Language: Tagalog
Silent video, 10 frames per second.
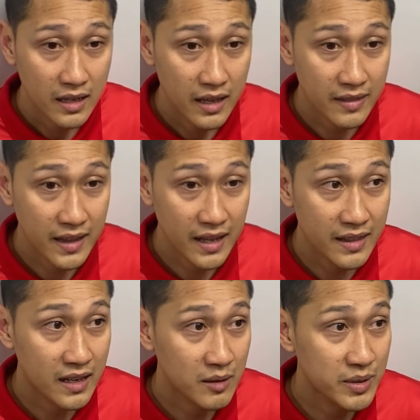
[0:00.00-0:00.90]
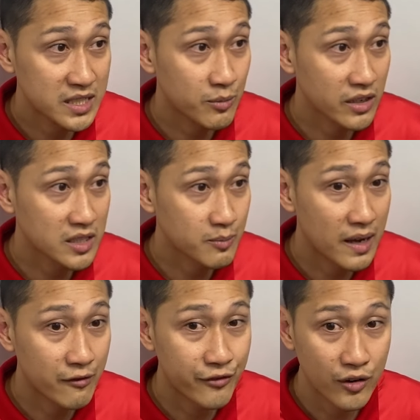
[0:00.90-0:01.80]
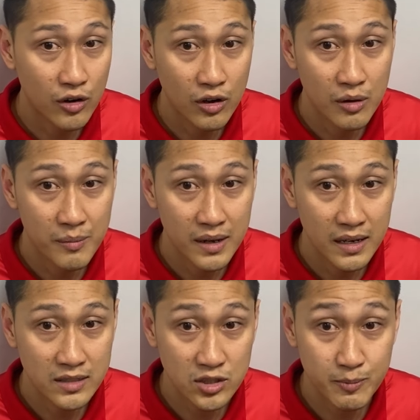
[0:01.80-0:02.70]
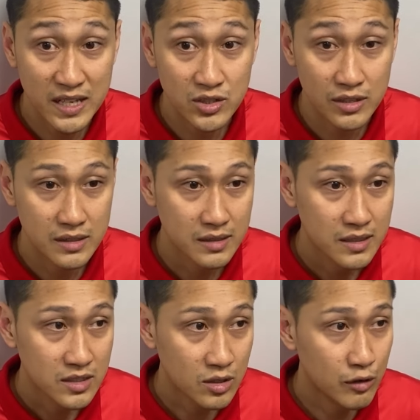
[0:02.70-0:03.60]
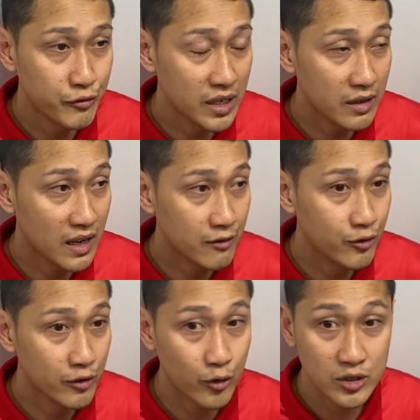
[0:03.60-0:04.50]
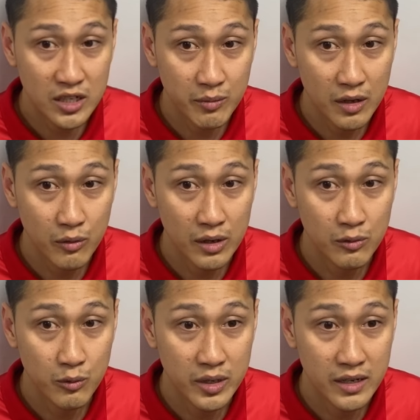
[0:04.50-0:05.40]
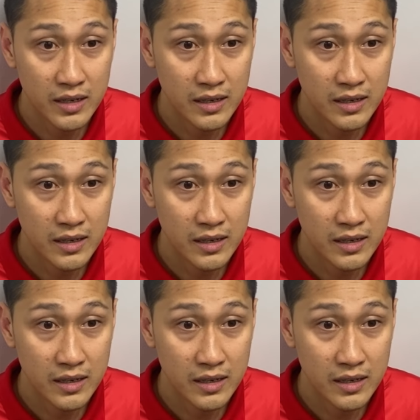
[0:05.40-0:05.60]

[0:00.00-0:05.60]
And then uh, Bismarck is back from uh, suspension. So hopefully naka full force kami when we...